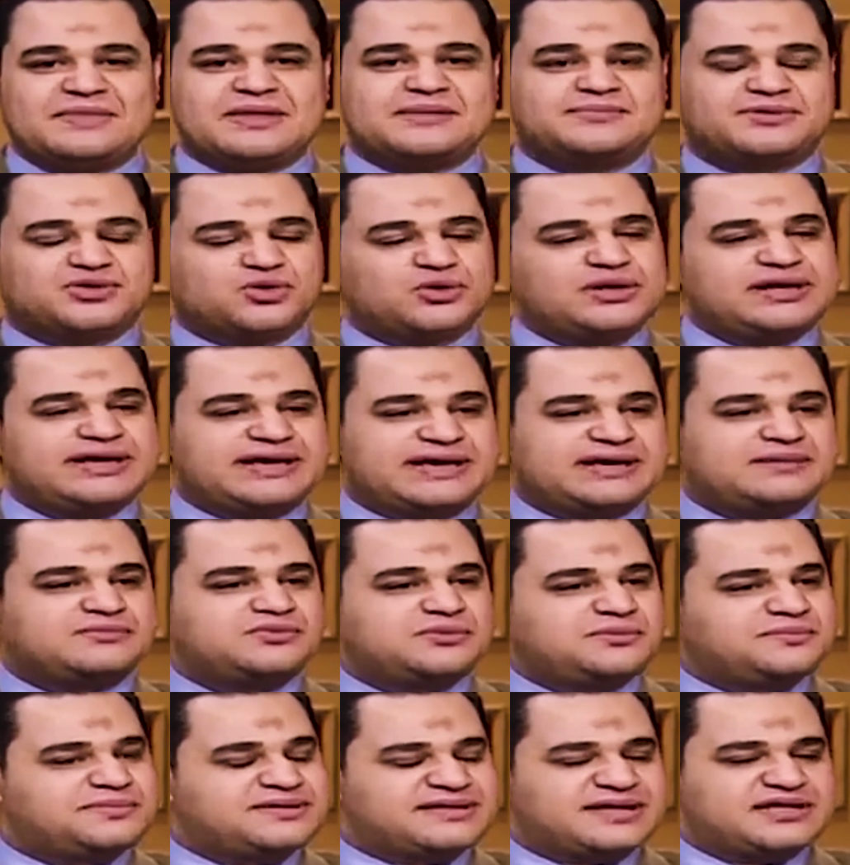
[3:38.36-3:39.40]
بتقول لك
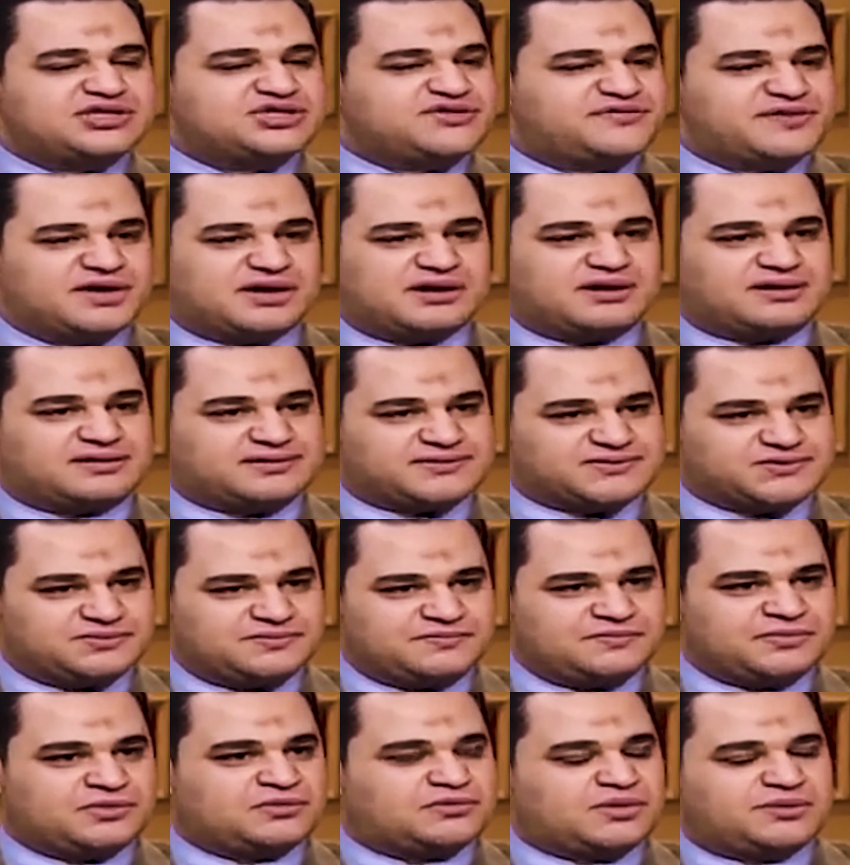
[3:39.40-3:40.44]
ابوه ما بيسالش فيه خالص
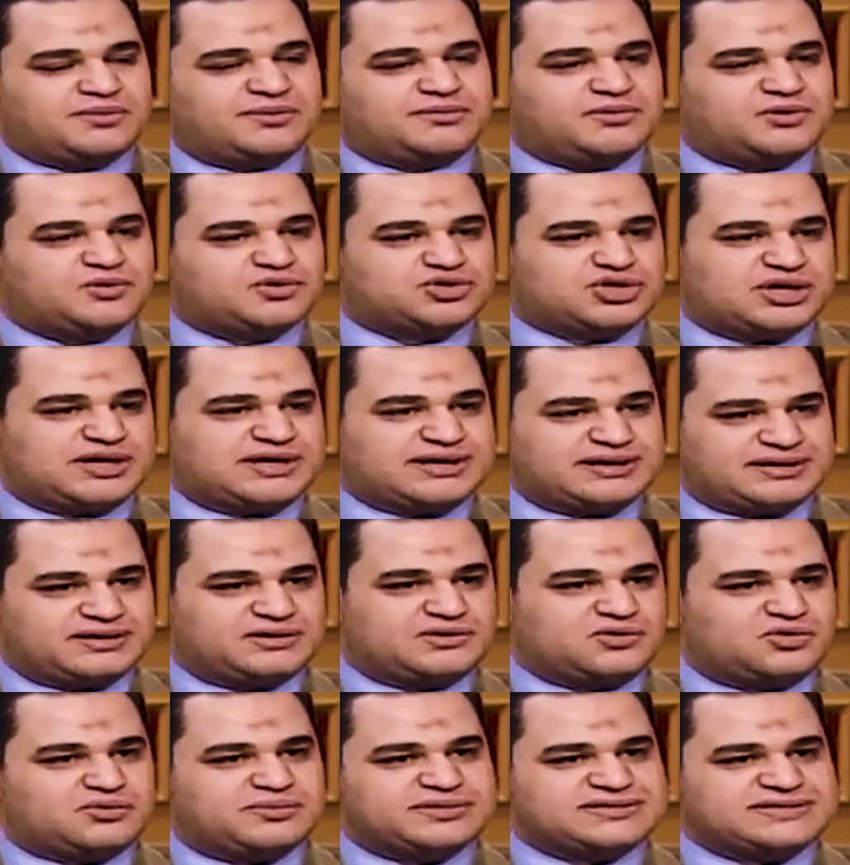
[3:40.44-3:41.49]
وما بيعملوش حاجه
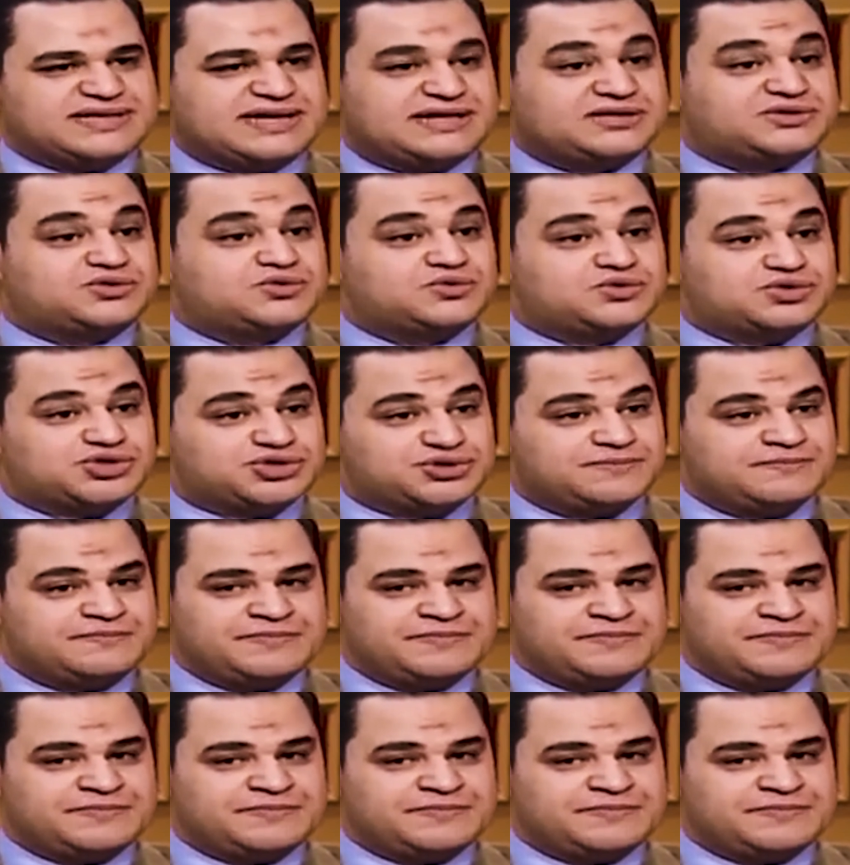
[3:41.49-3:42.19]
وما ساعدوش